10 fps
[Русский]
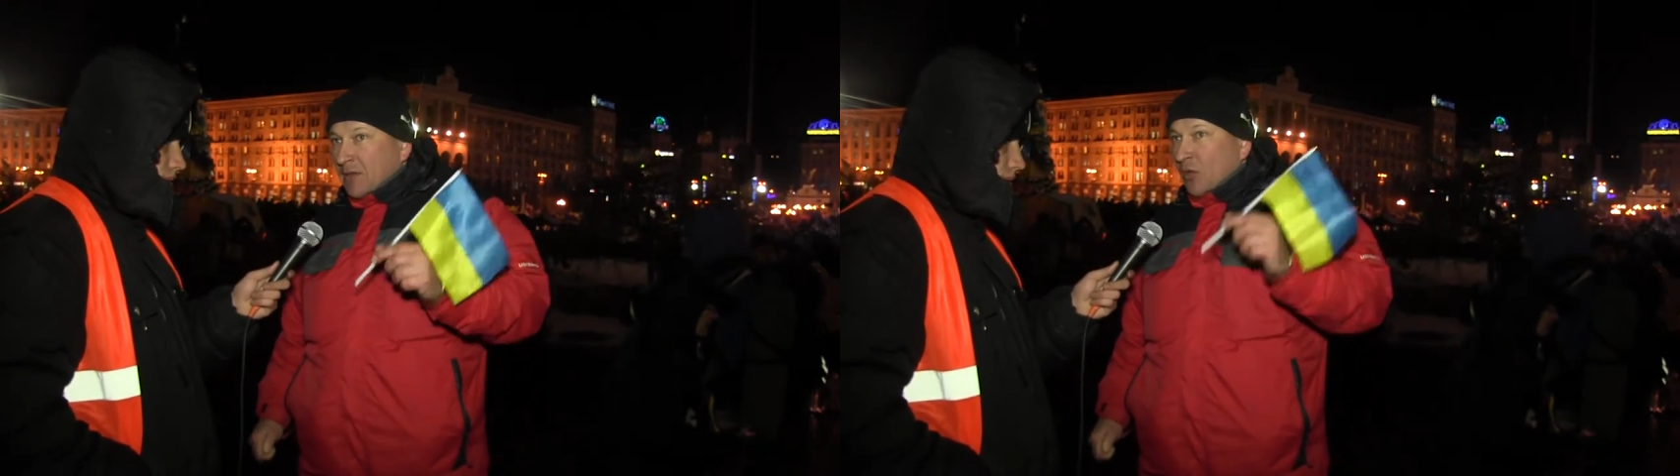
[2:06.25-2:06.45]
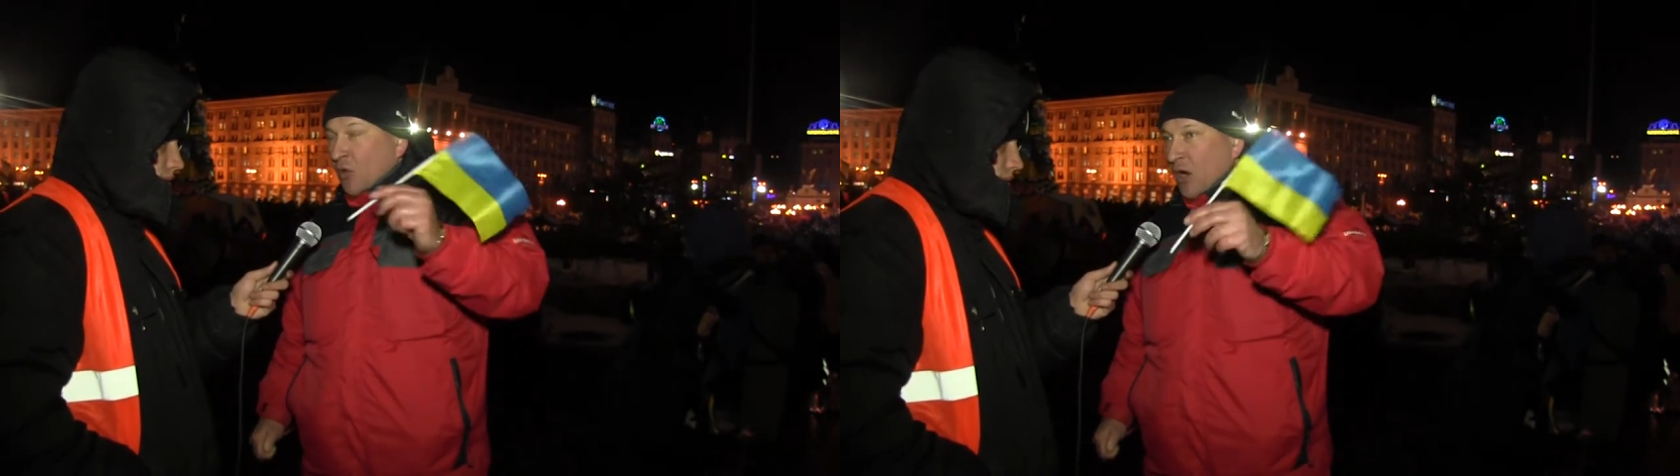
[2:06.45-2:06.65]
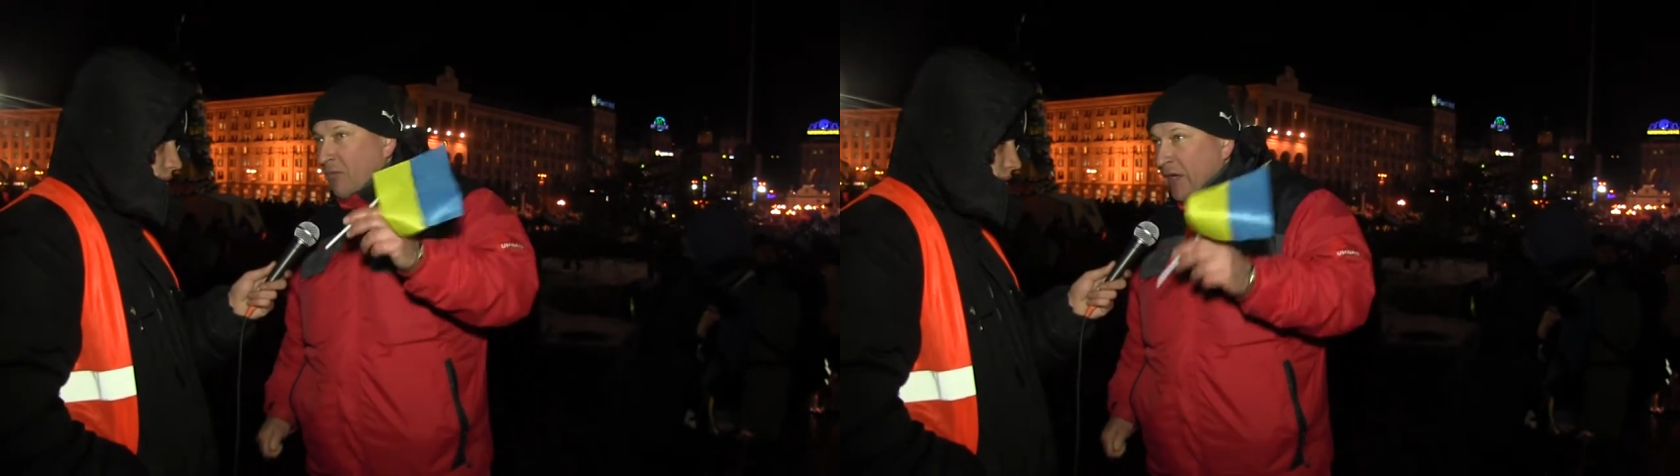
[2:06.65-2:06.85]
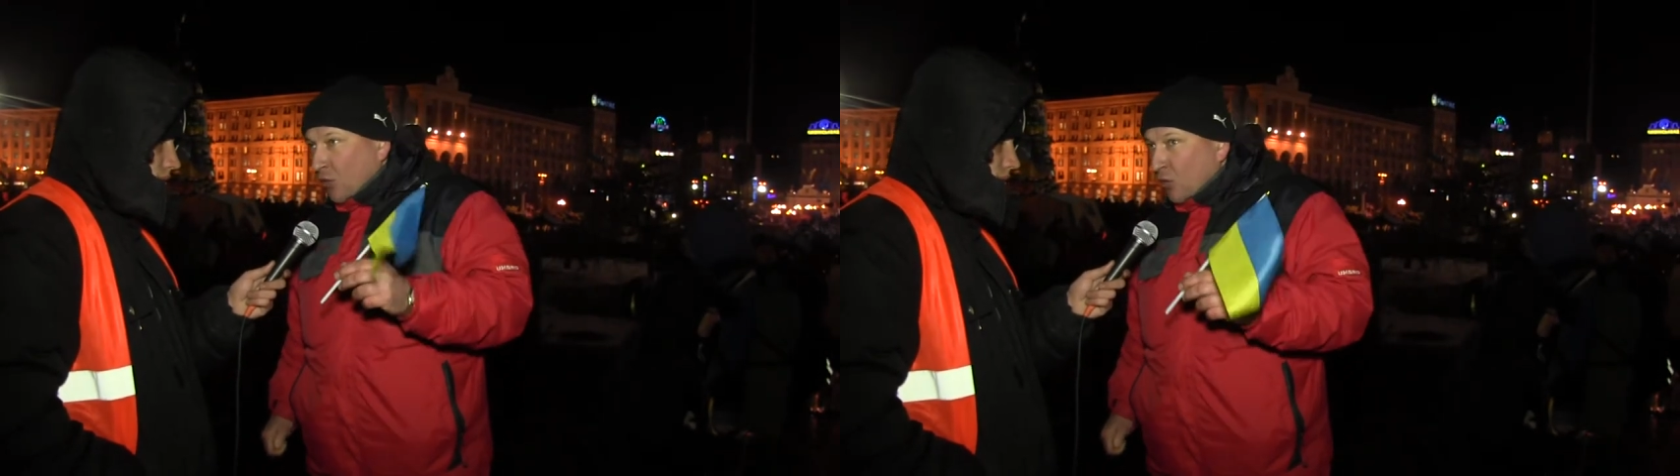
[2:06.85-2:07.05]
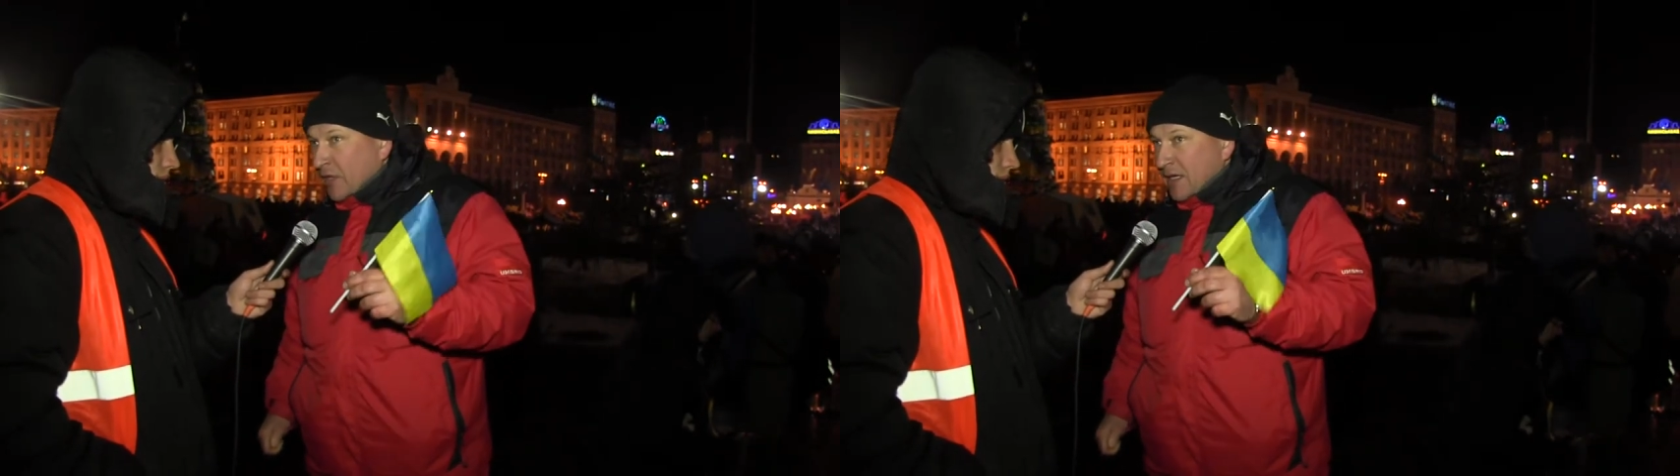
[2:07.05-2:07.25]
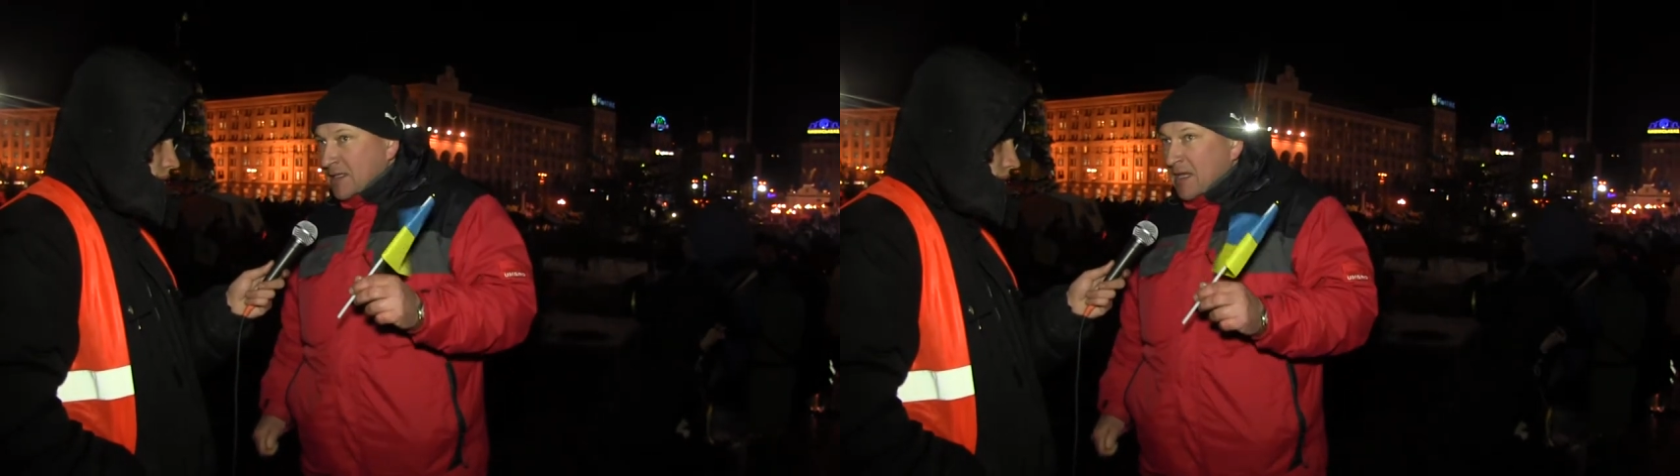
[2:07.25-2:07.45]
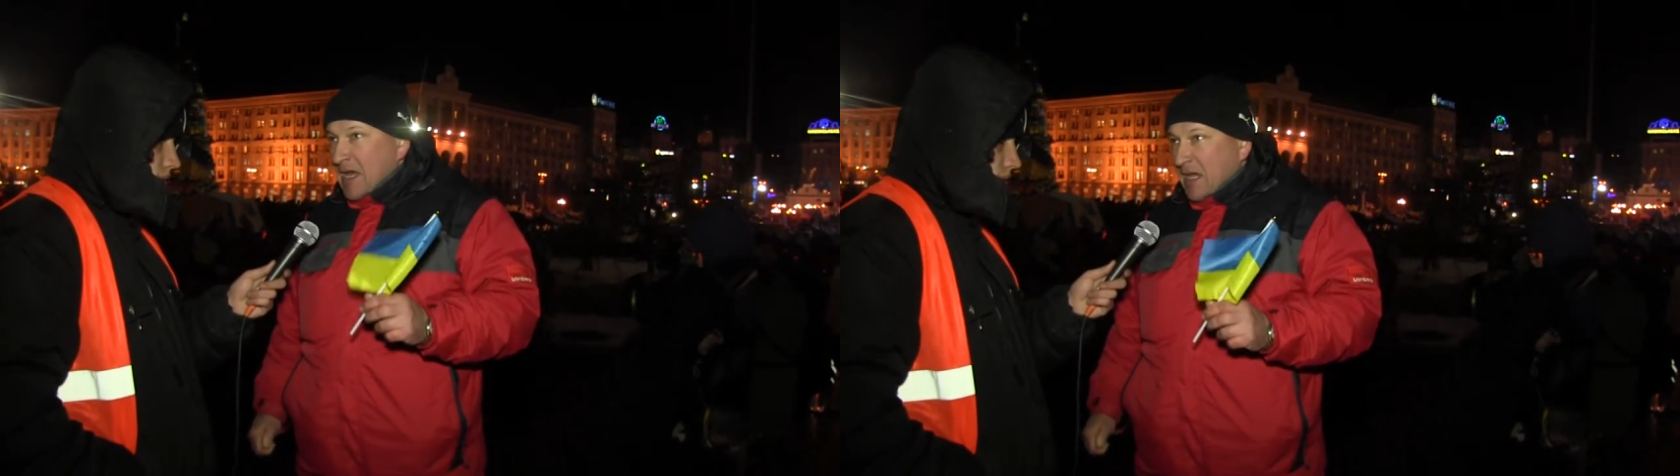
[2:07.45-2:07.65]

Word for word: налоговый кодекс,